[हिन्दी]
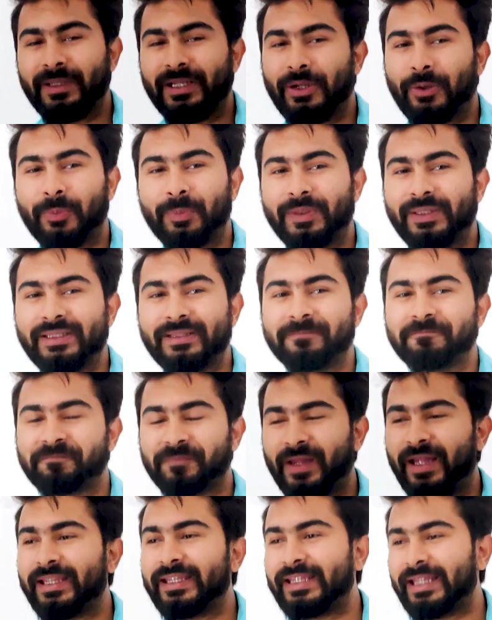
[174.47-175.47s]
मेरा ओपिनियन
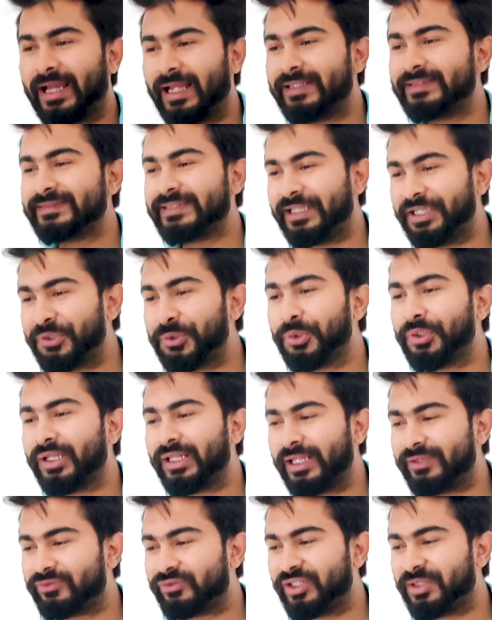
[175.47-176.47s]
आई आई सेड इट ऑन द
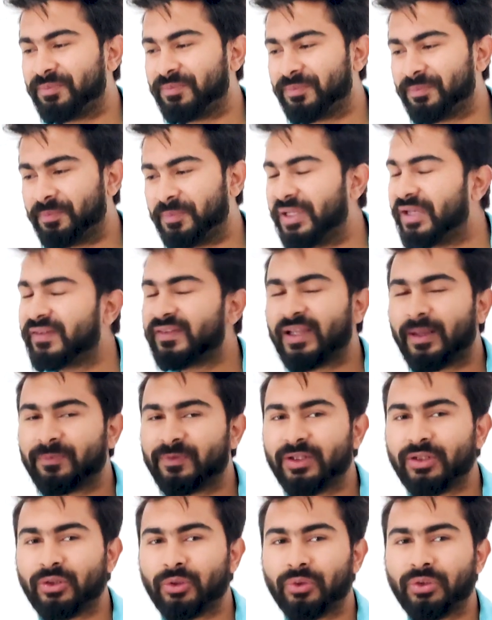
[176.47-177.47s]
लाइव स्ट्रीम मेरे हिसाब
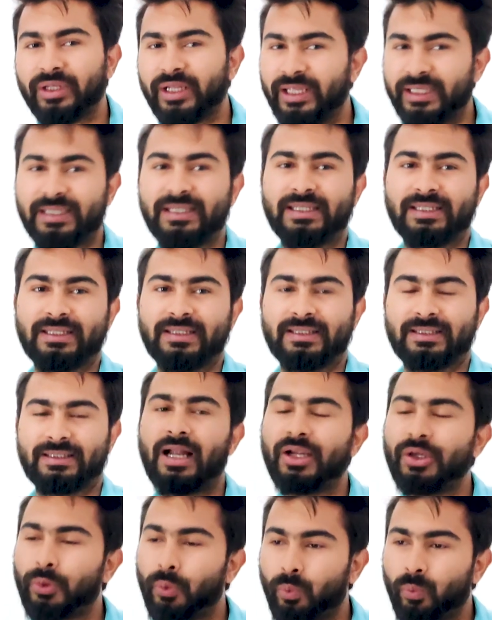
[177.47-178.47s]
से तो नहीं
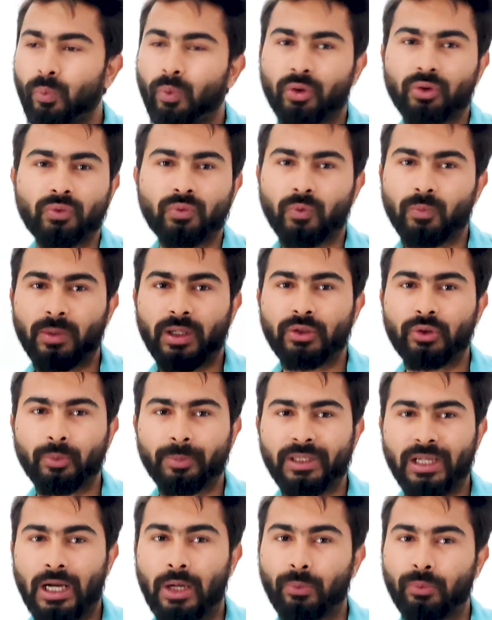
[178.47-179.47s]
आई डोंट वॉन्ट कुमान टू
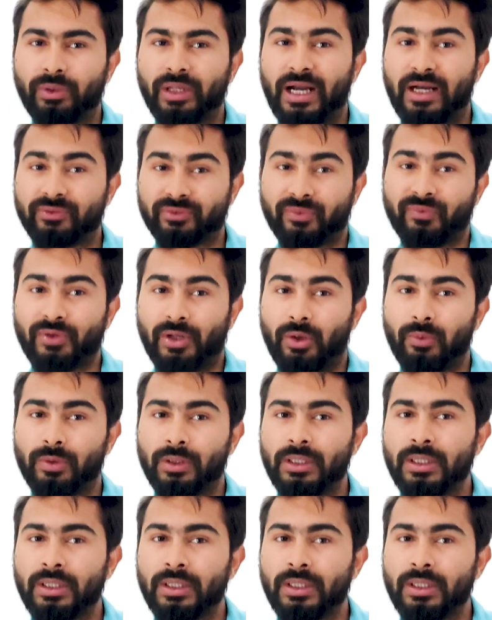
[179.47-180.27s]
बी आउट एज ऑफ नाउ